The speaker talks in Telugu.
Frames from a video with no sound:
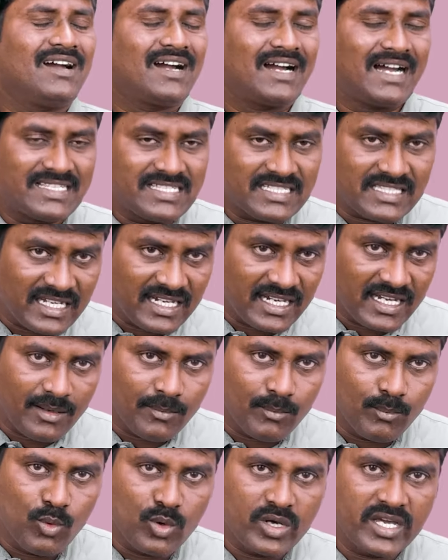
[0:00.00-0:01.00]
ఖచ్చితంగా
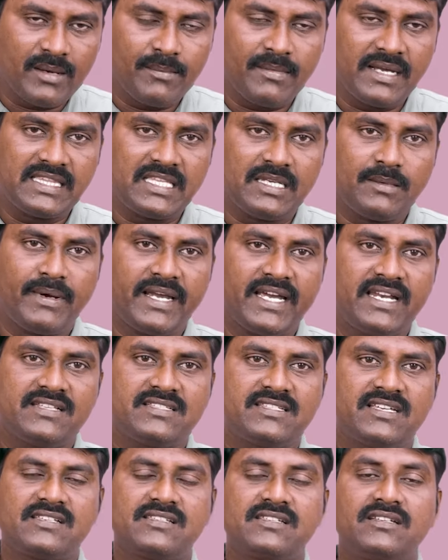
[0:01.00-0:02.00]
ముఖ్యమంత్రి పైన
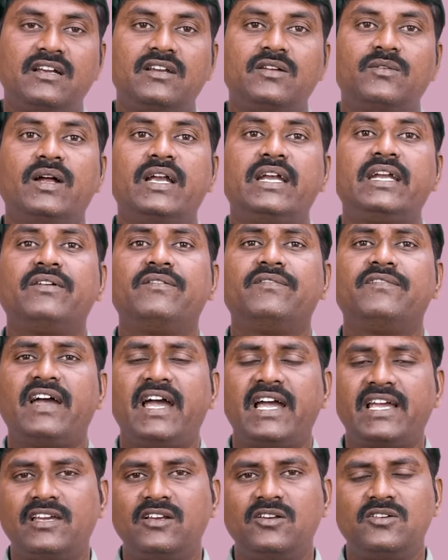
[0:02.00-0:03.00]
చేసినటువంటి
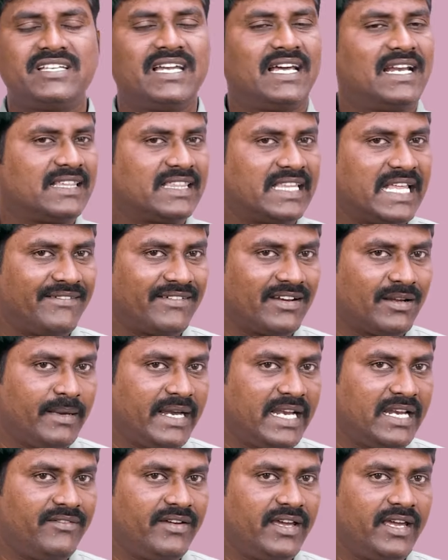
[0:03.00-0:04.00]
వ్యాఖ్యలు చాలా
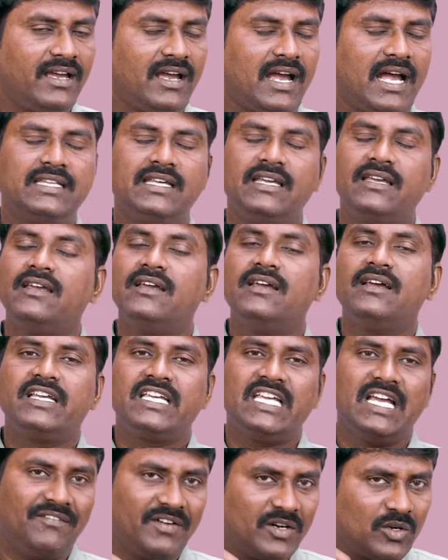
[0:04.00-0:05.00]
తీవ్రమైనవే అది
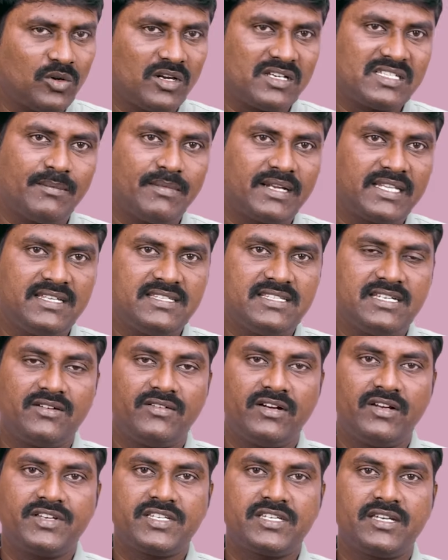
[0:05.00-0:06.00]
ఎవరు కూడా
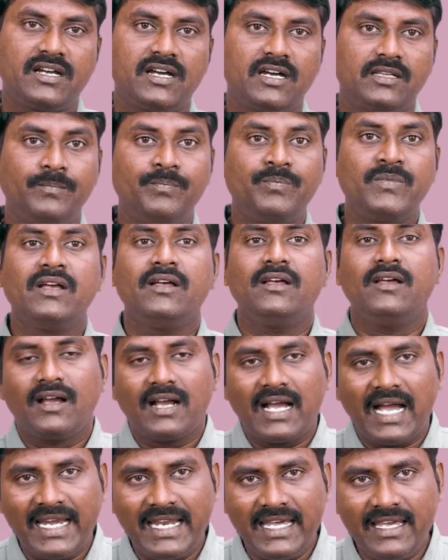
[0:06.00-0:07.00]
సమర్థించేటువంటి విషయం కాదు
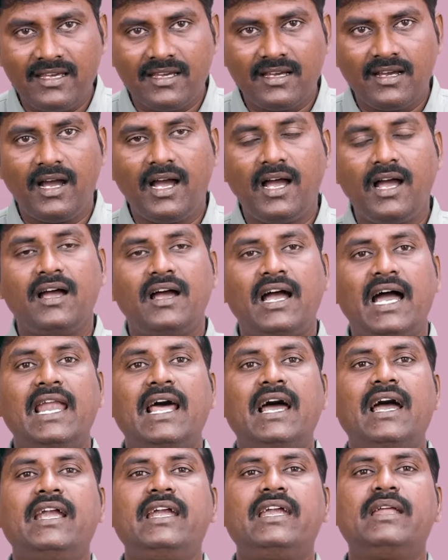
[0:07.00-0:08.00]
కానీ
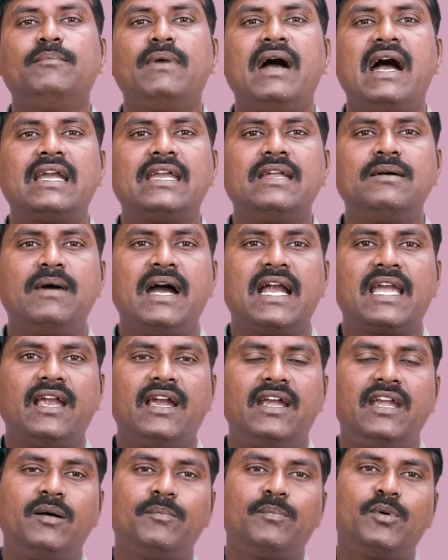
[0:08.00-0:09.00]
అలాంటి మాటలు
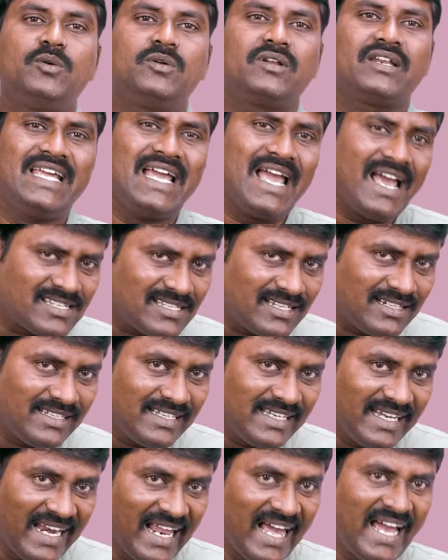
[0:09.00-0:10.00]
మాట్లాడినప్పుడు రియాక్షన్
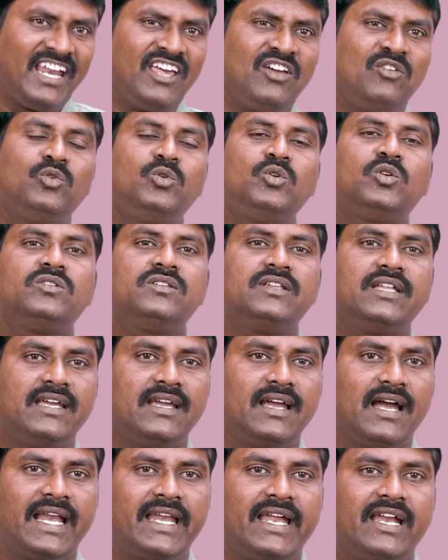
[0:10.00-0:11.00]
ఇలానే ఉంటుంది
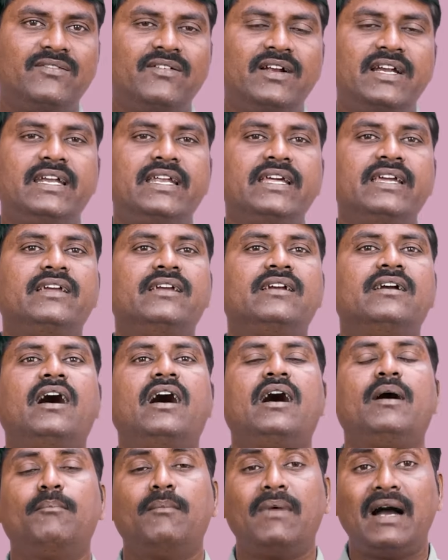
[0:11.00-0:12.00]
అనేటువంటి
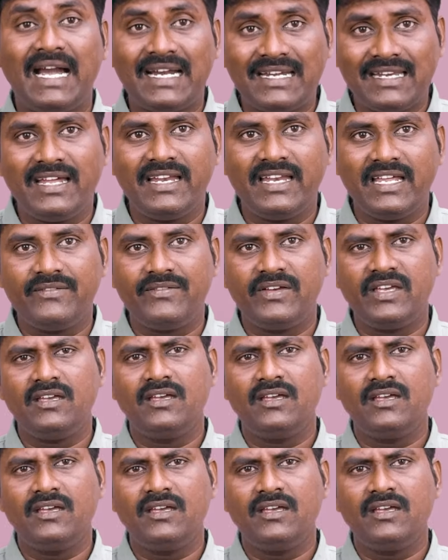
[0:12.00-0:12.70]
మాటలు అనేవి